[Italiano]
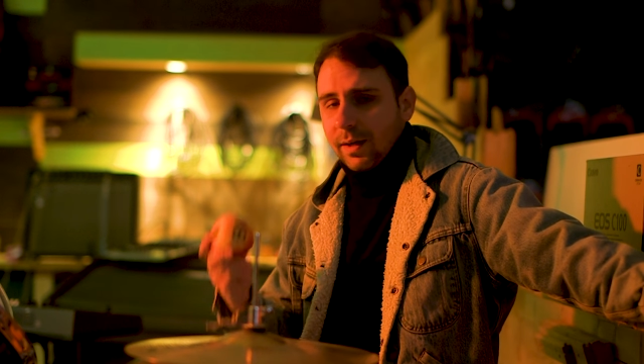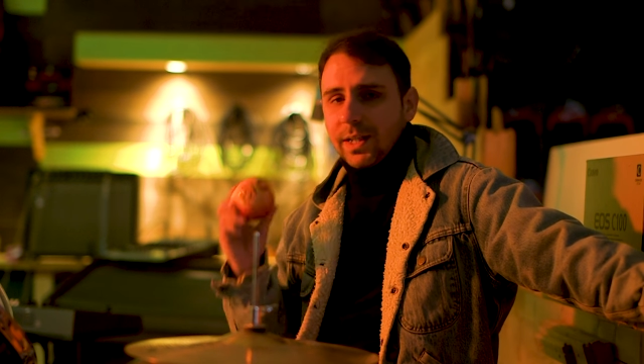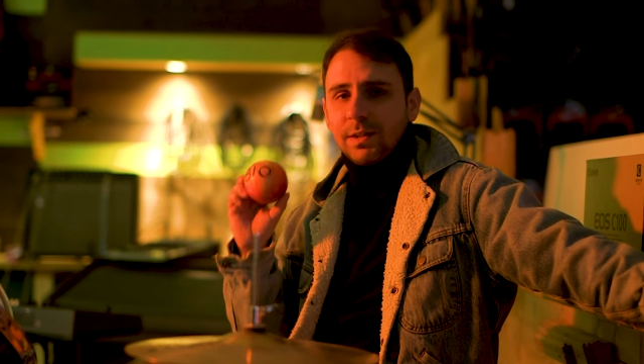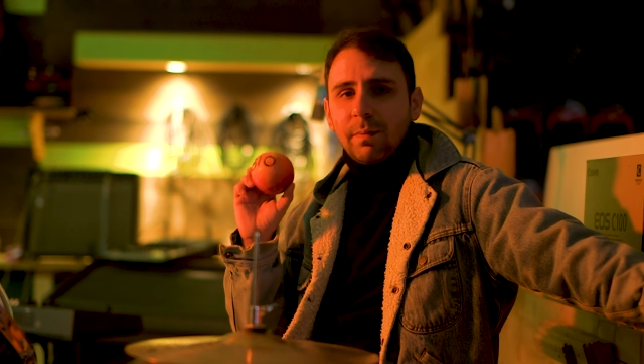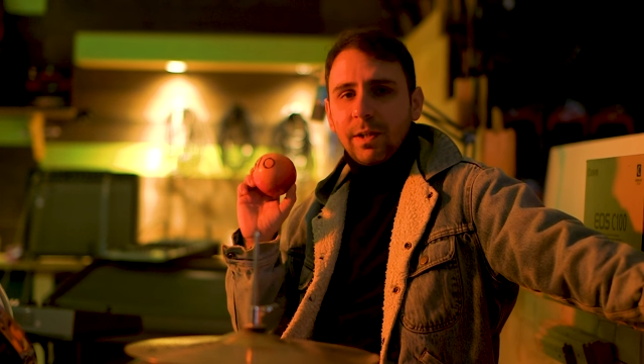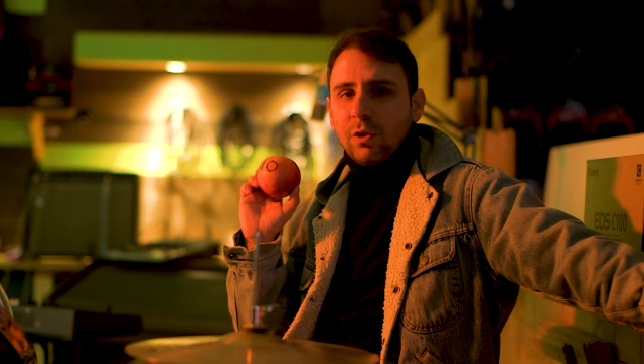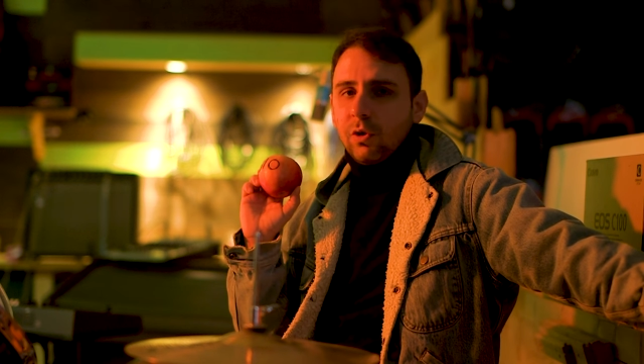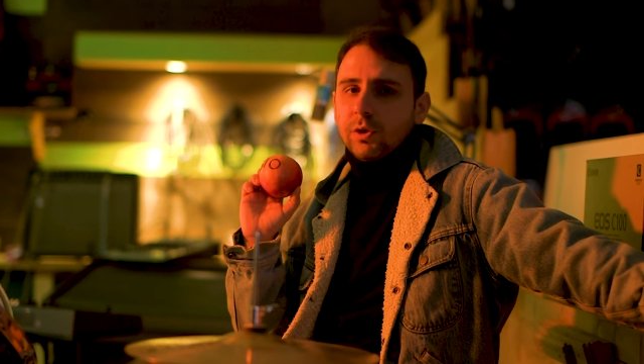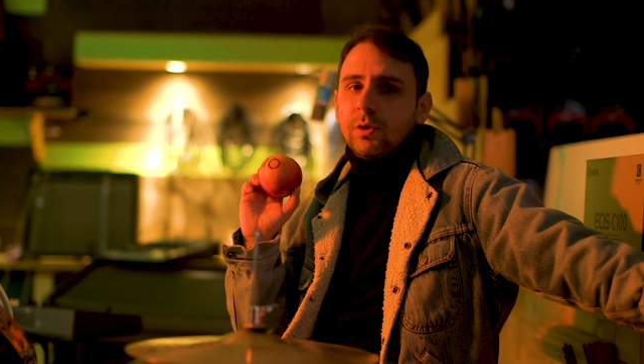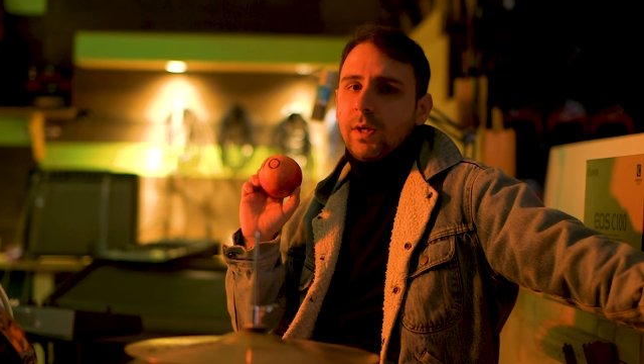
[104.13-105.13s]

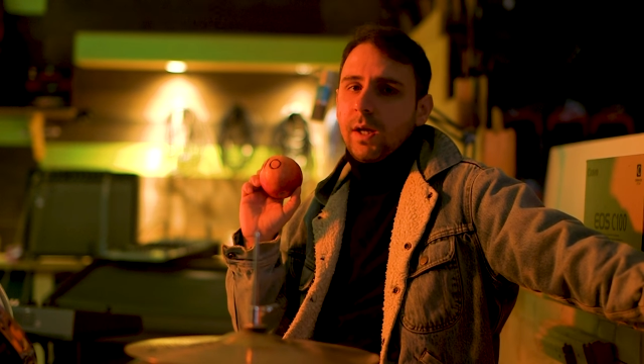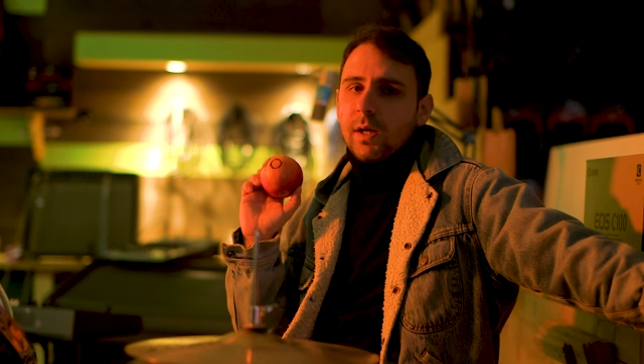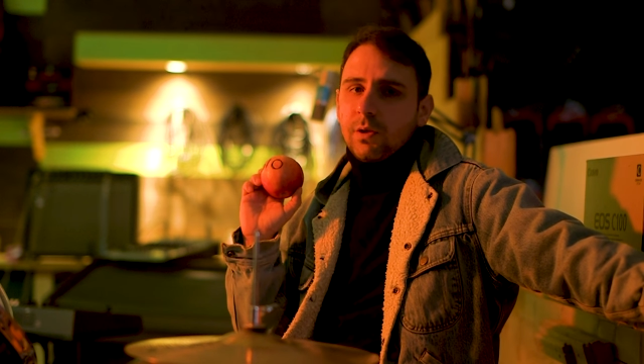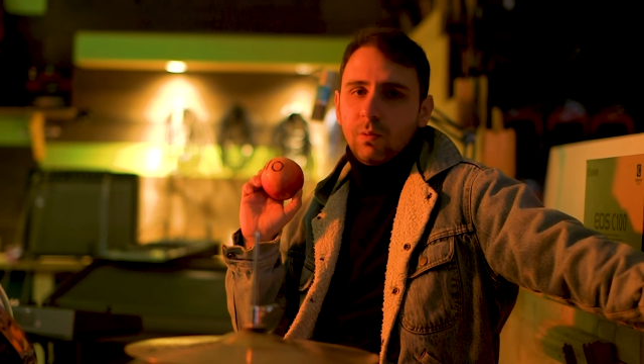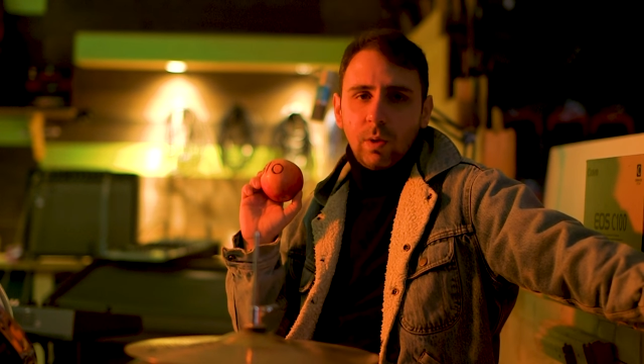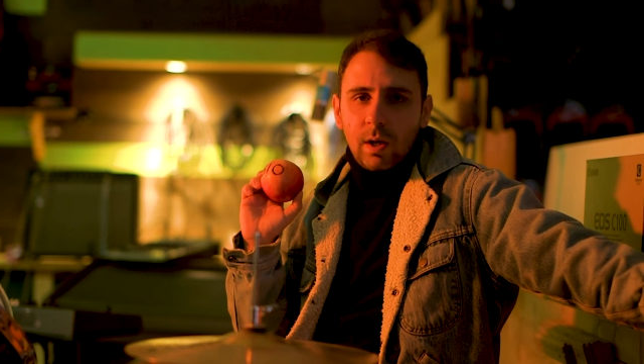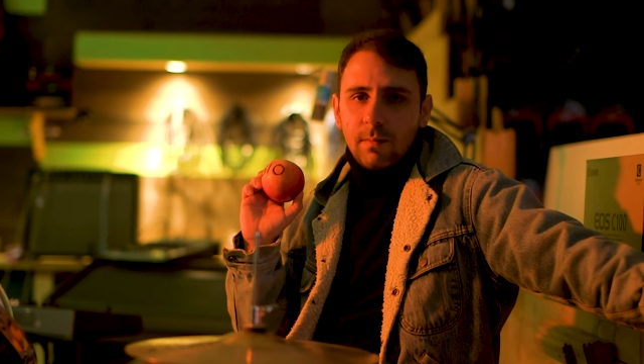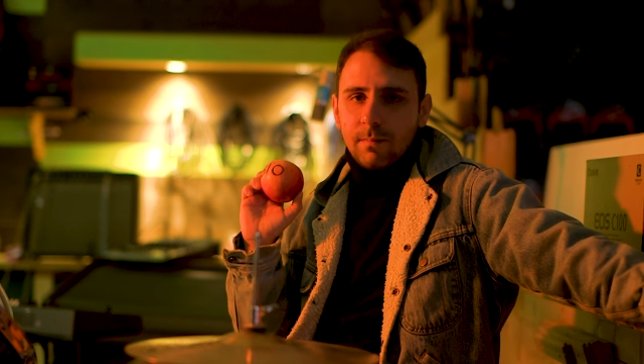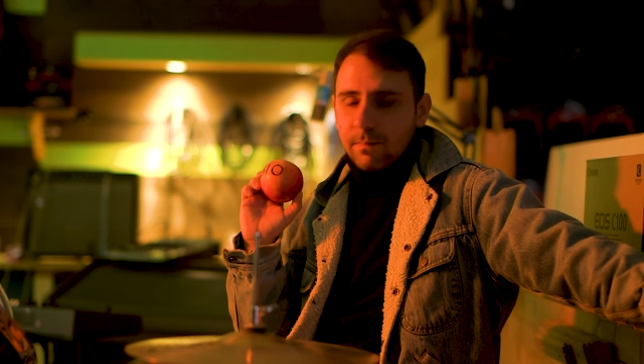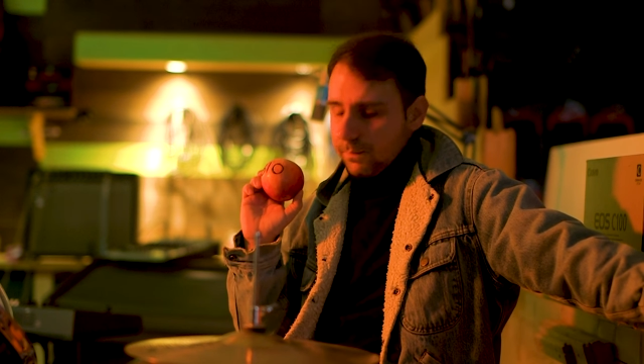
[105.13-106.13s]
rispettoso della natura.
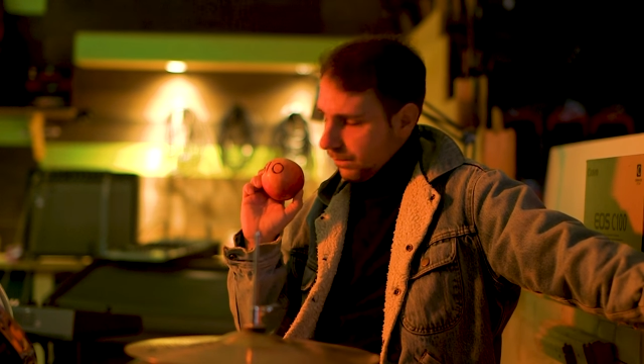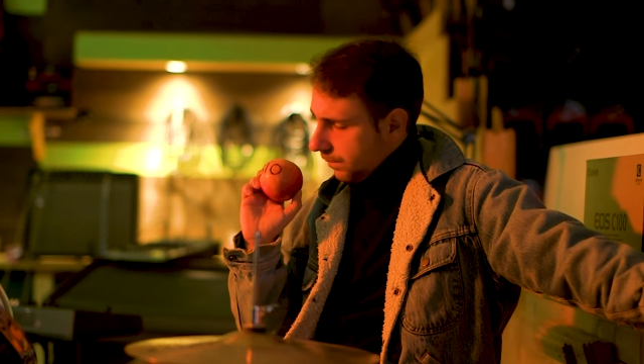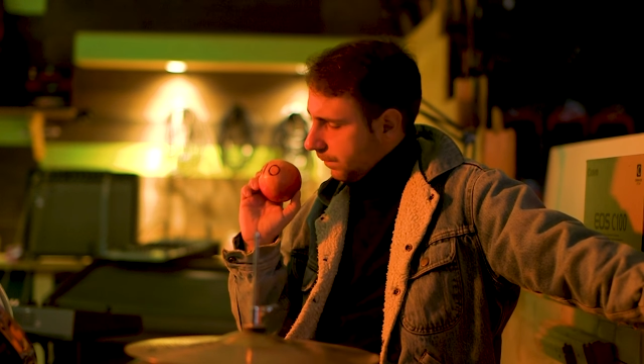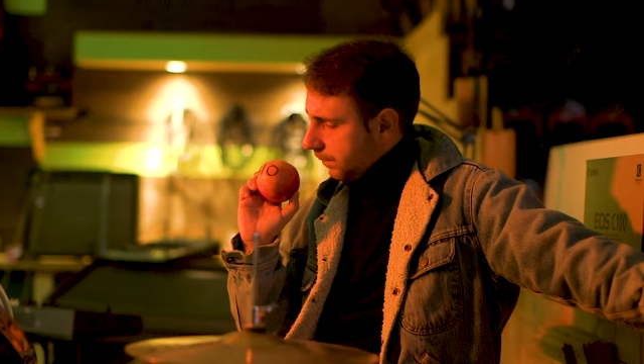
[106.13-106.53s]
Da